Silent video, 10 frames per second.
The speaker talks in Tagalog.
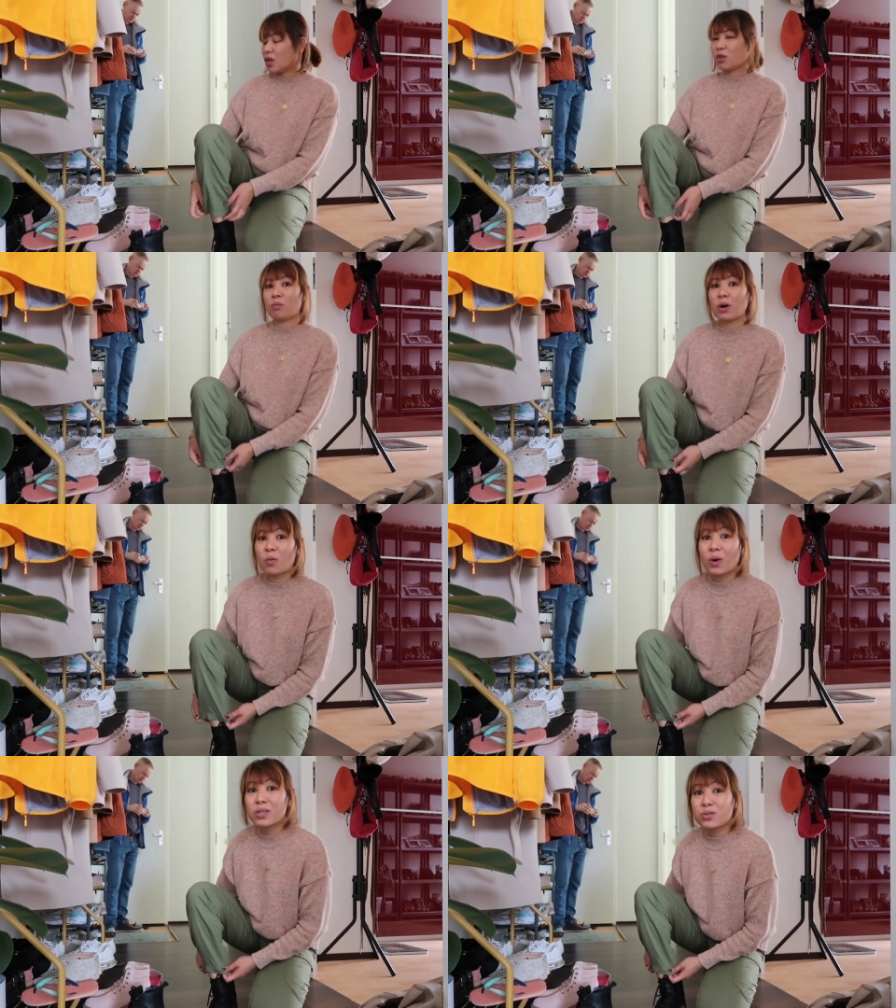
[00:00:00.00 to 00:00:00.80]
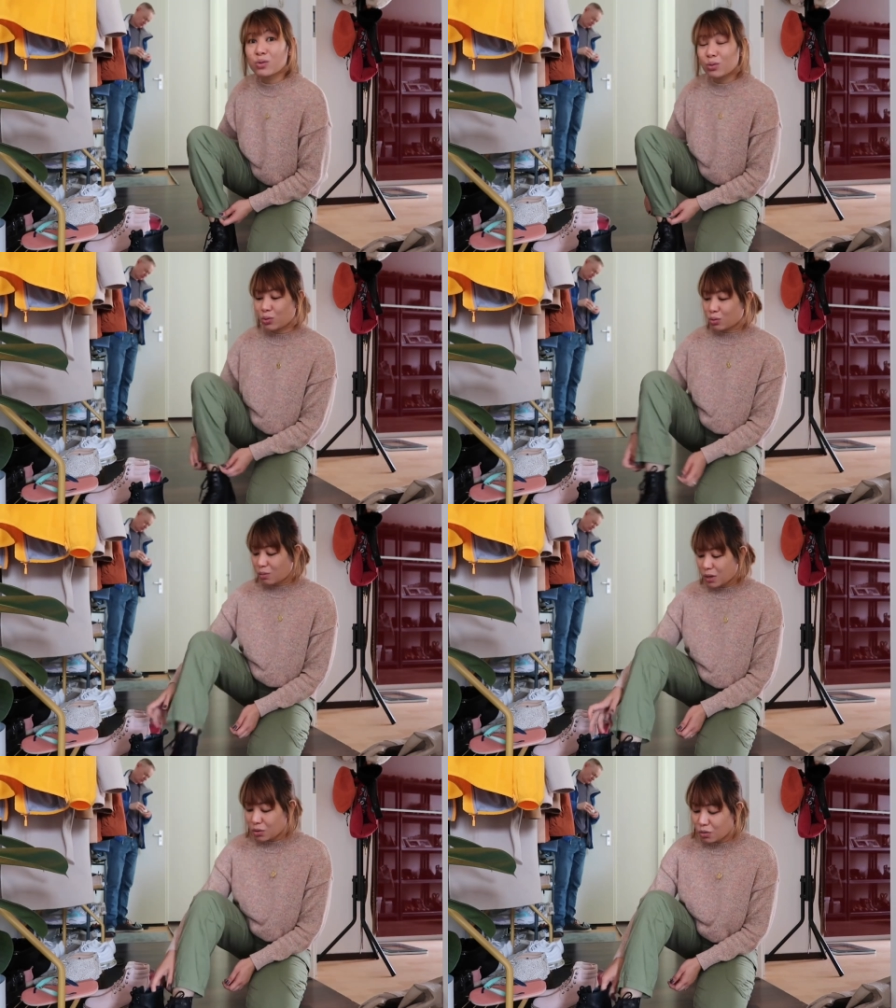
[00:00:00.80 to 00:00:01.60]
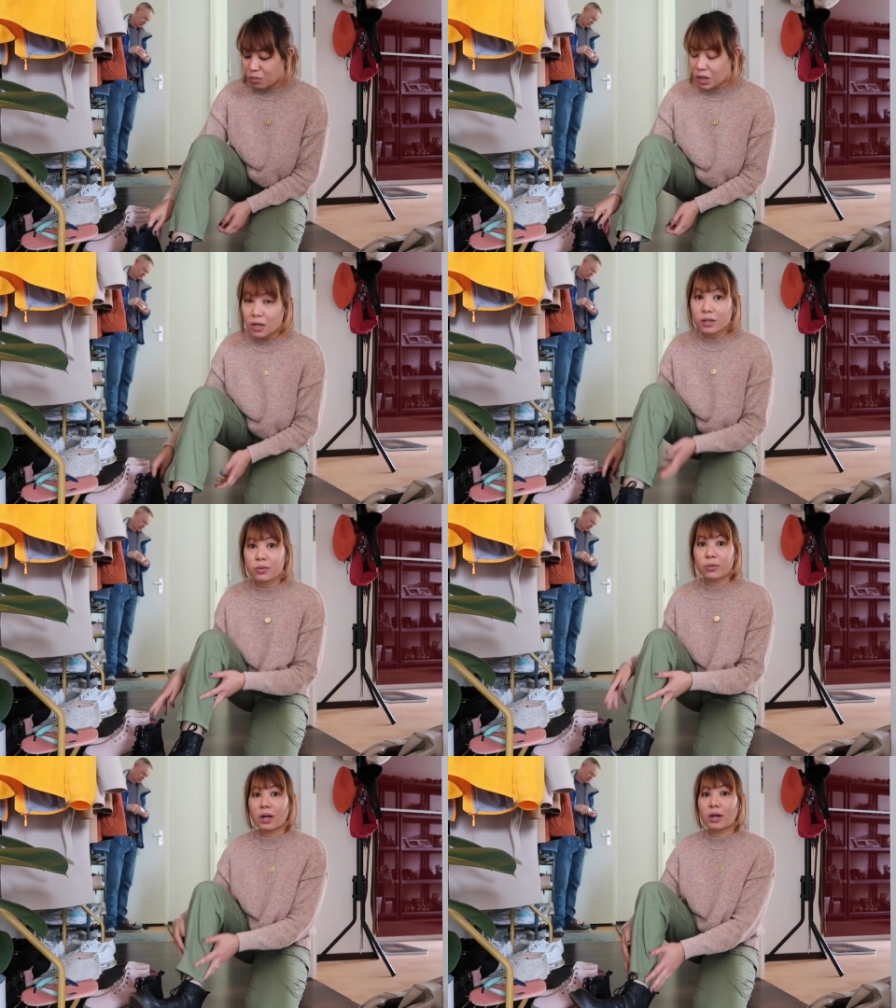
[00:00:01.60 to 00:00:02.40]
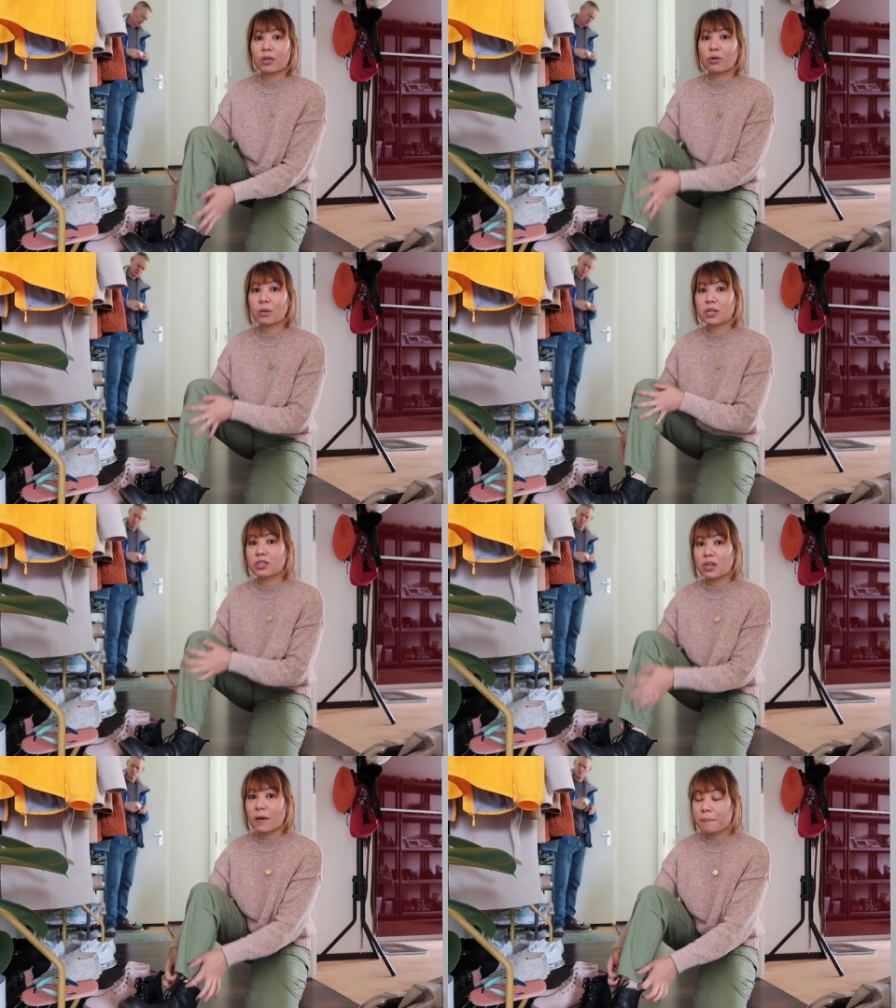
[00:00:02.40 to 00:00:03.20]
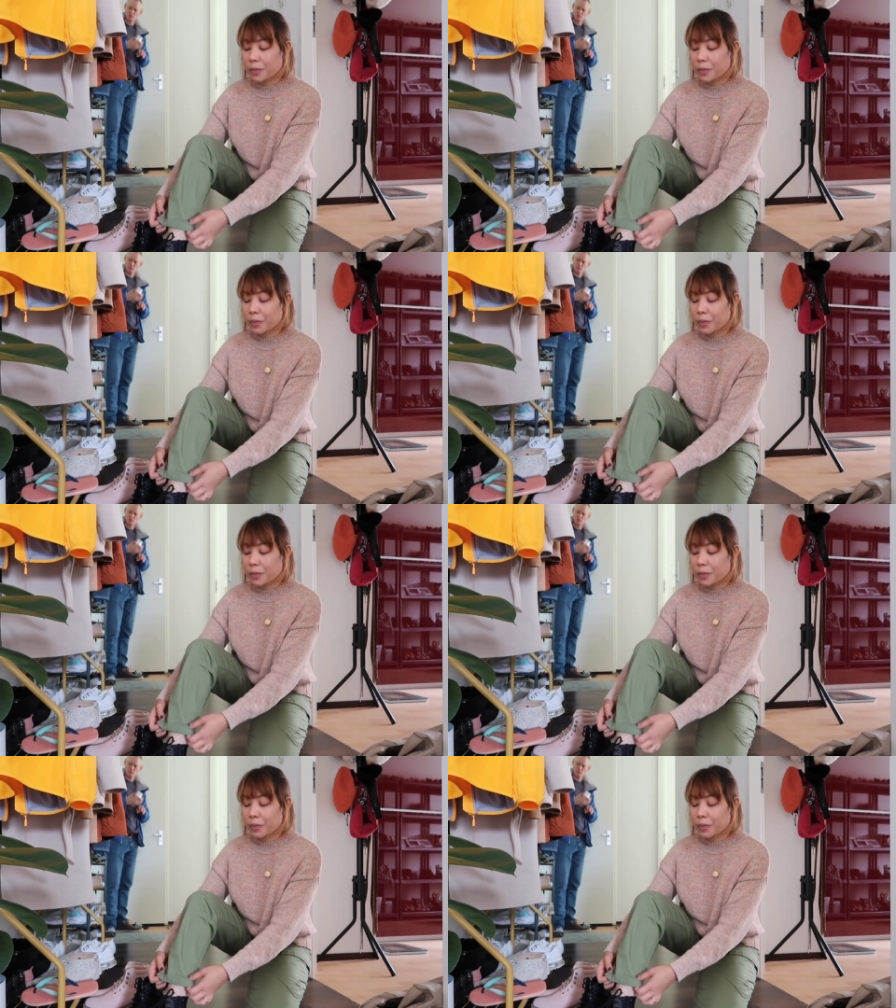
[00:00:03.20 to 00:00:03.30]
Yung mga white shoes ko sobrang dominant. So, ganito man siya.